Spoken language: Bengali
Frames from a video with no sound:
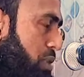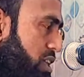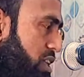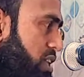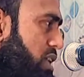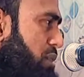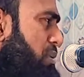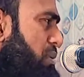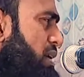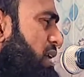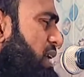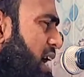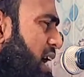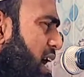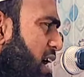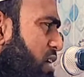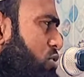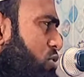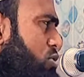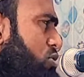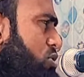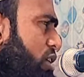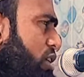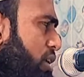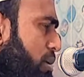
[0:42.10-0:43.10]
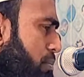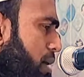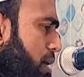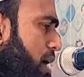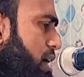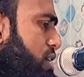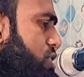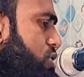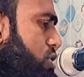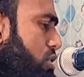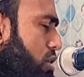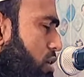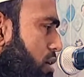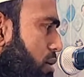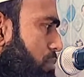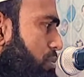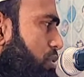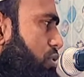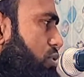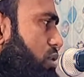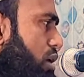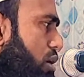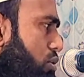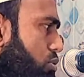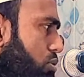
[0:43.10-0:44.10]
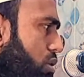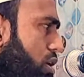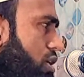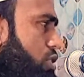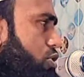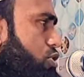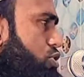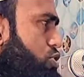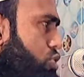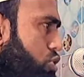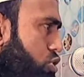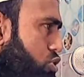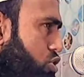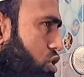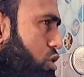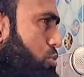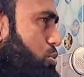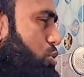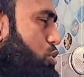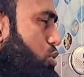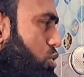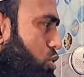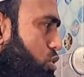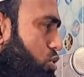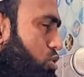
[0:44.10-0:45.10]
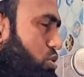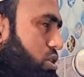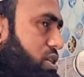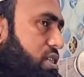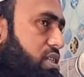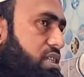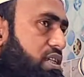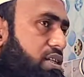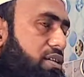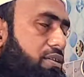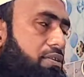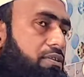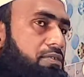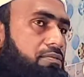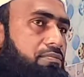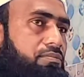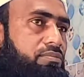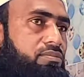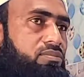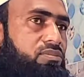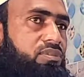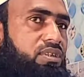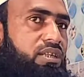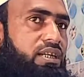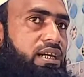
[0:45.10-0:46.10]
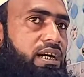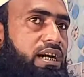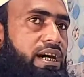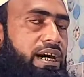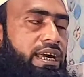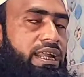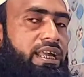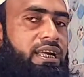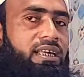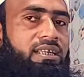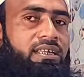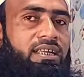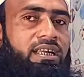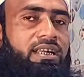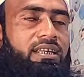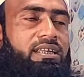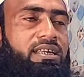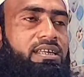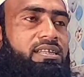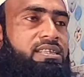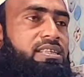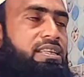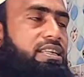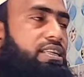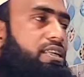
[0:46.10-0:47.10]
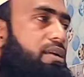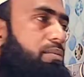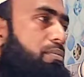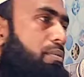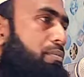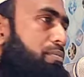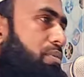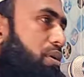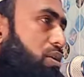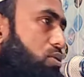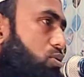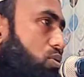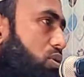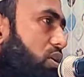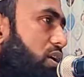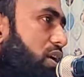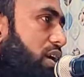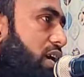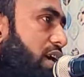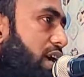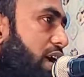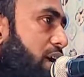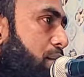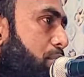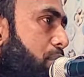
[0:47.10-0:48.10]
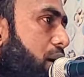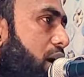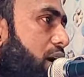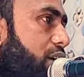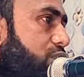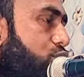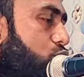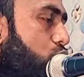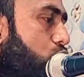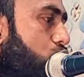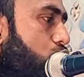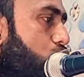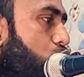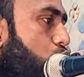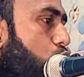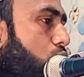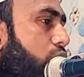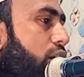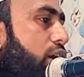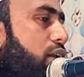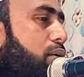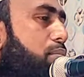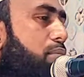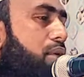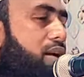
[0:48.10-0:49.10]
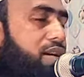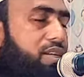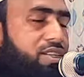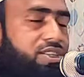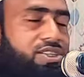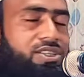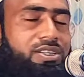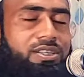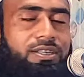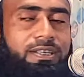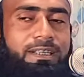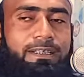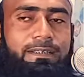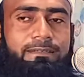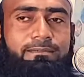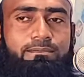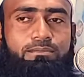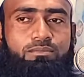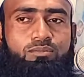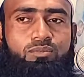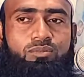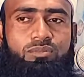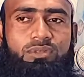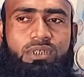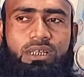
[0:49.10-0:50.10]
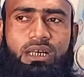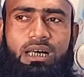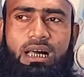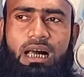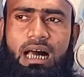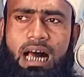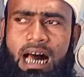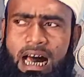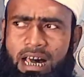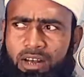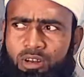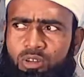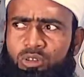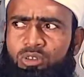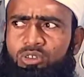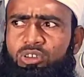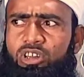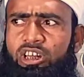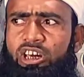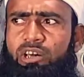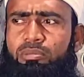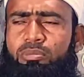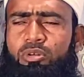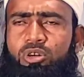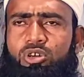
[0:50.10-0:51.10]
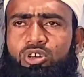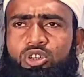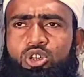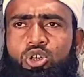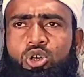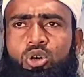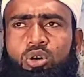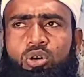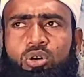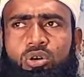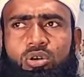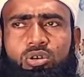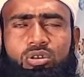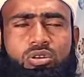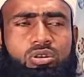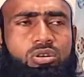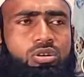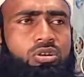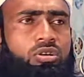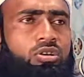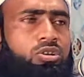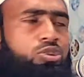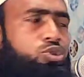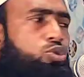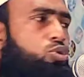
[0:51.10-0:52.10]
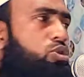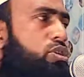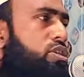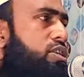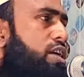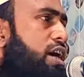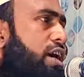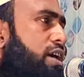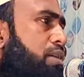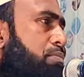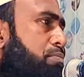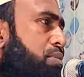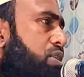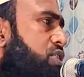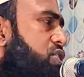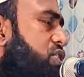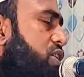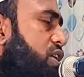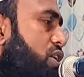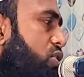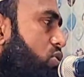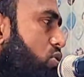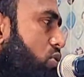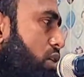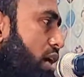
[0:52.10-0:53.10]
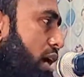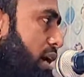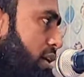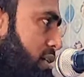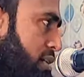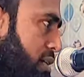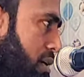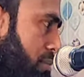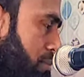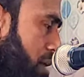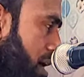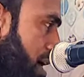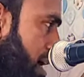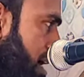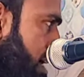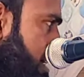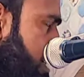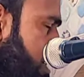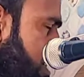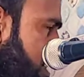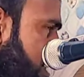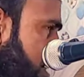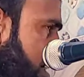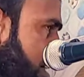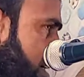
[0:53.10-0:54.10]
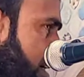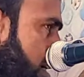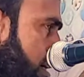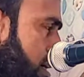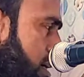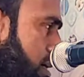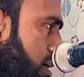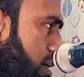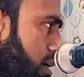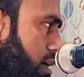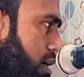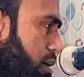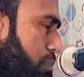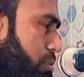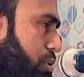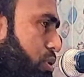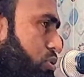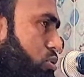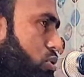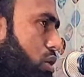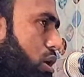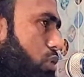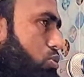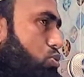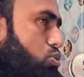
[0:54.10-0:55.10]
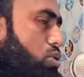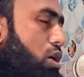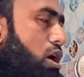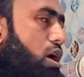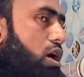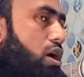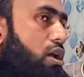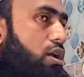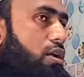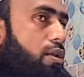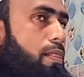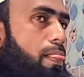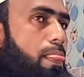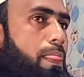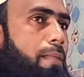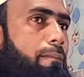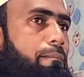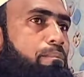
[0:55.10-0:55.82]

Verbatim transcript: পৃথিবীর আনন্দের মাস হলো রবিউল আউ্বাল রসুল জন্মগ্রহণ করেছেন আর একদিক দিয়ে চিন্তা ভাবনা করলে এই মাস হলো শোকের মাস আনন্দ এবং শোক দুইটাই মিশ্রিত একটা মাস রবিউল আউ্বাল